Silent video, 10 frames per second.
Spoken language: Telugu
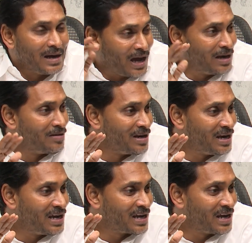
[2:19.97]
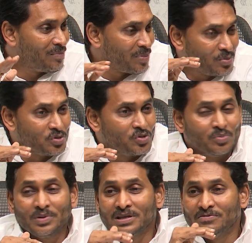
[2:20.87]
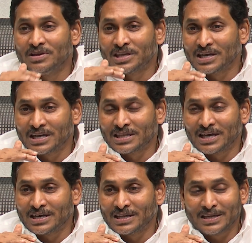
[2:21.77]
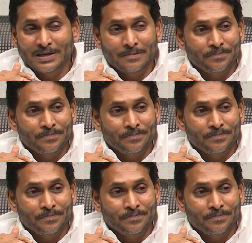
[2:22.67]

నాలుగు నెలలకే ప్రభుత్వం మీద వ్యతిరేకత అన్నది